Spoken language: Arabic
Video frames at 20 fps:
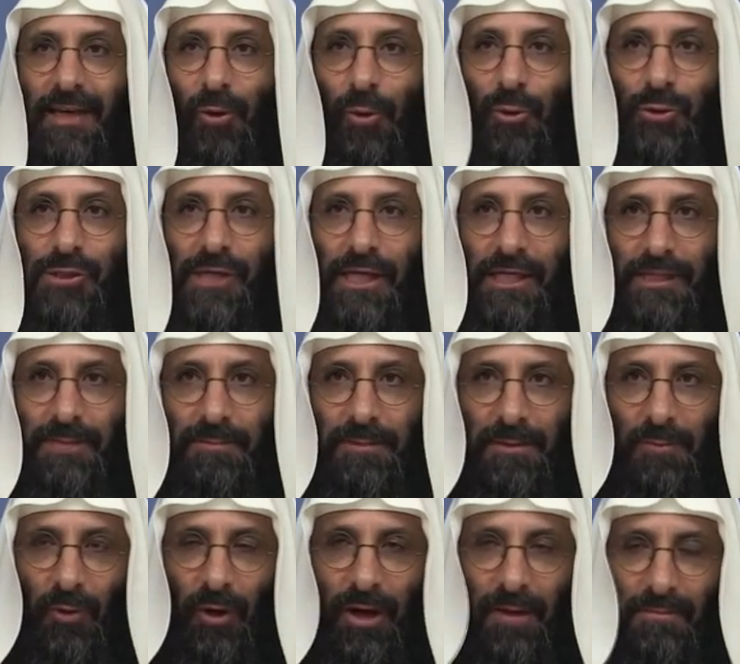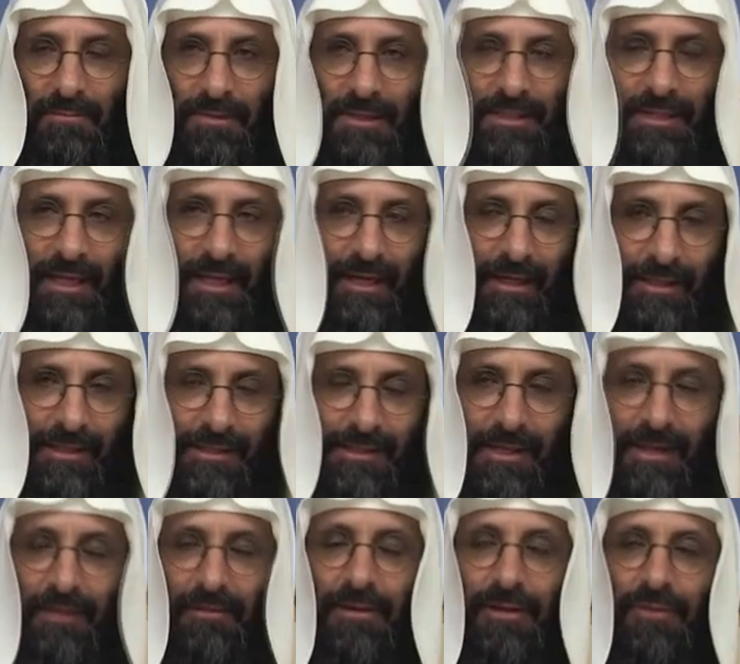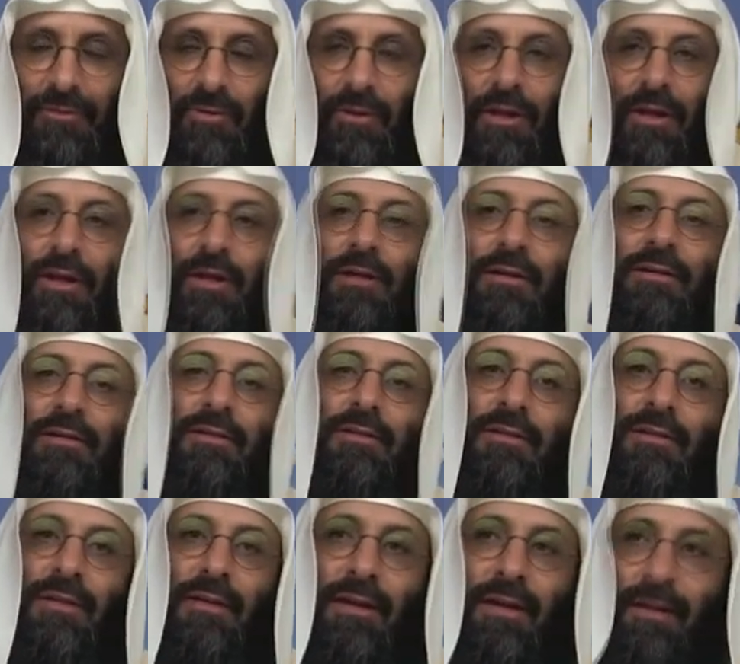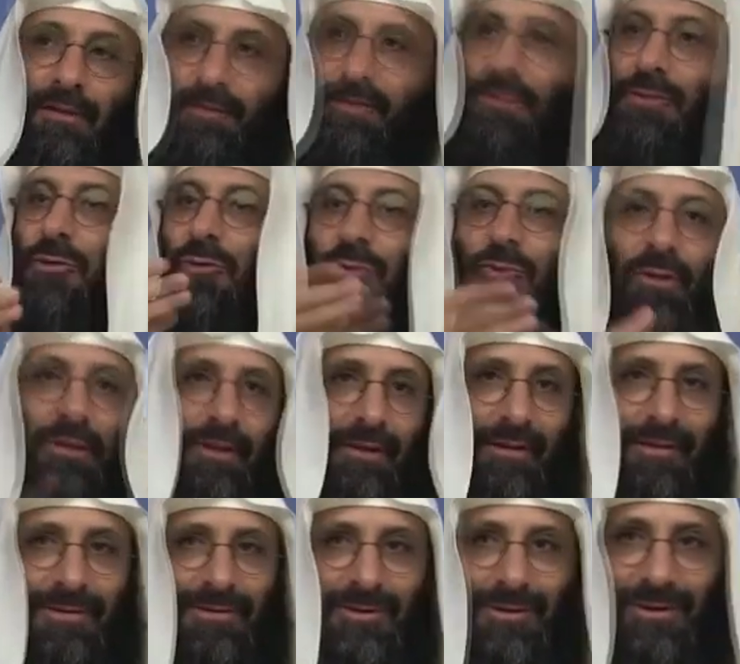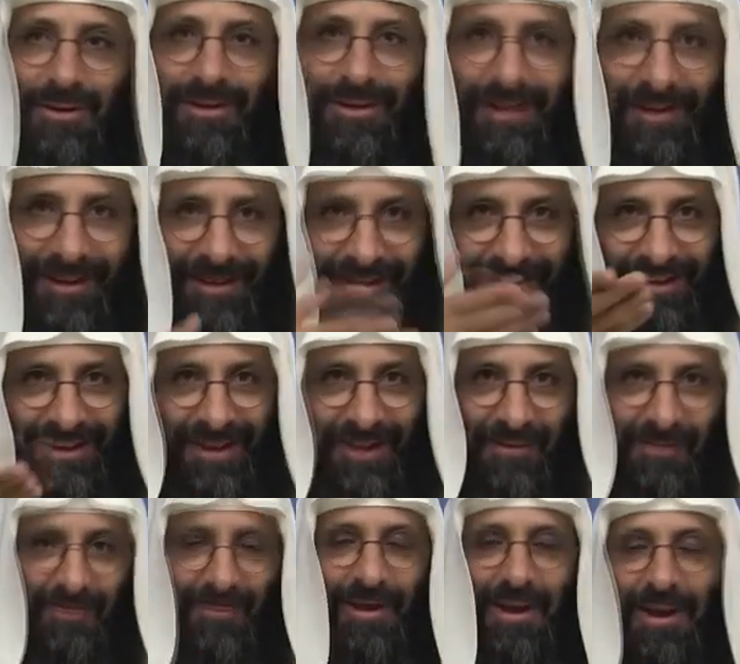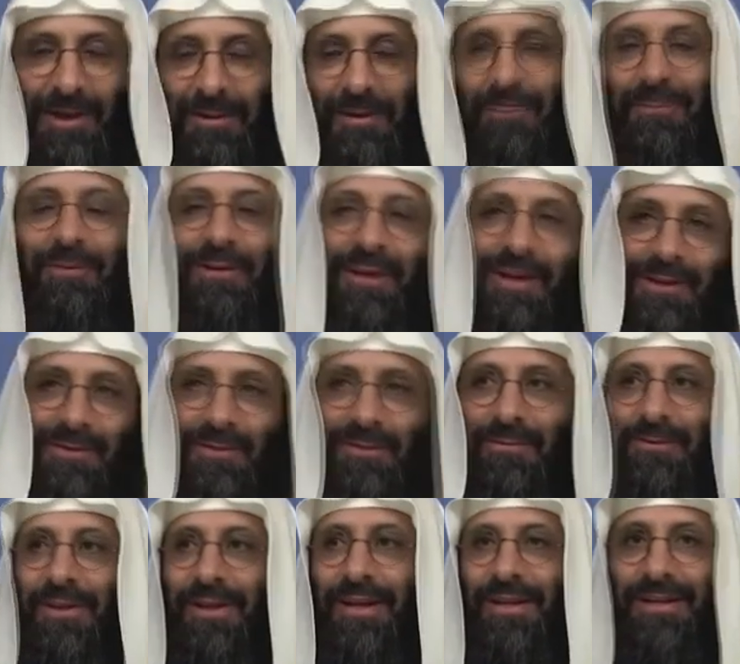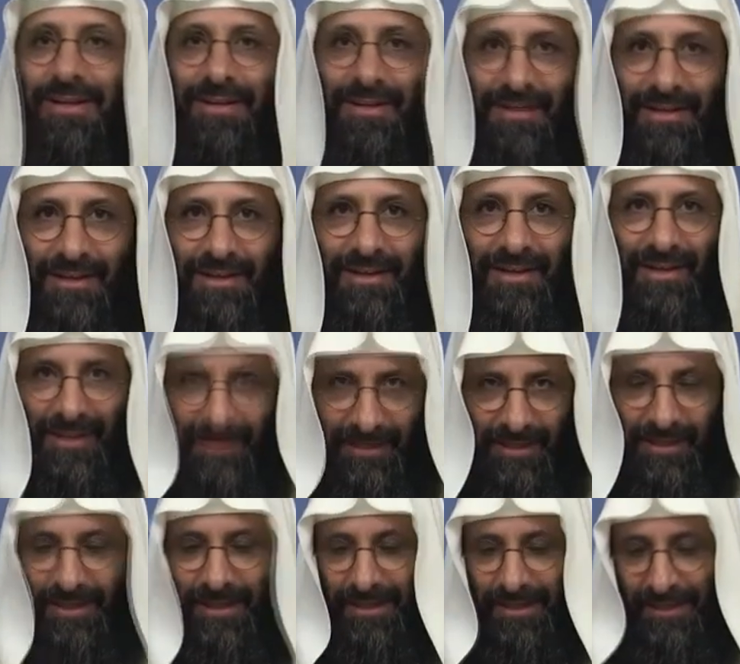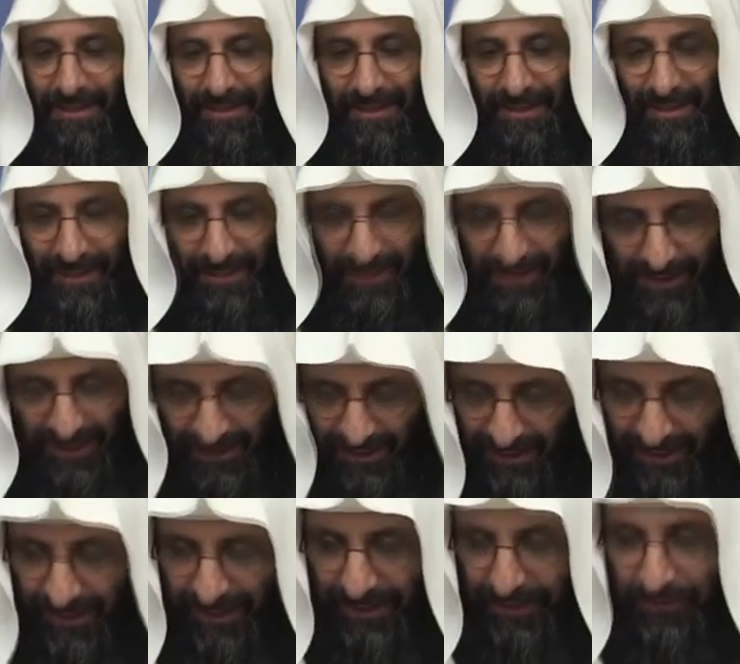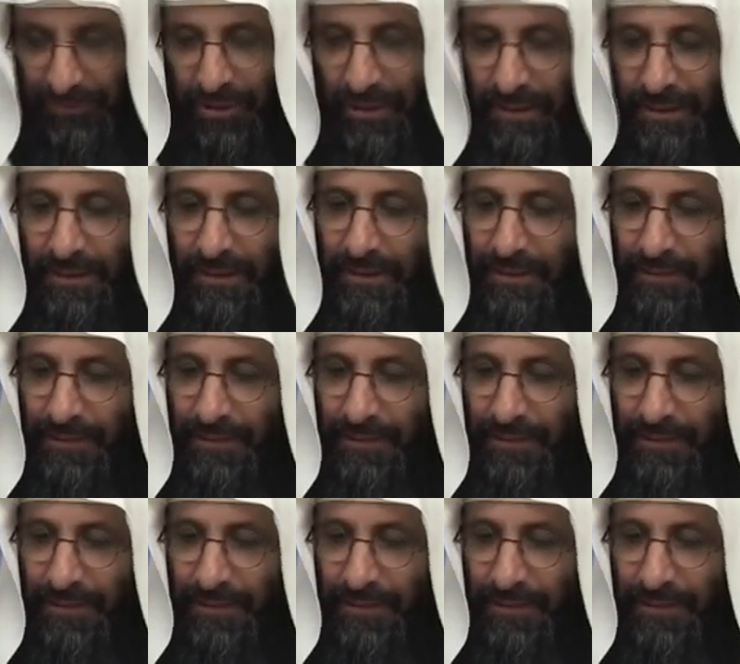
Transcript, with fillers: الحسين بن محمد عليه الصلوات الله أتجي تقول يا رجل على فلانة فلانة فلانة أخي جيد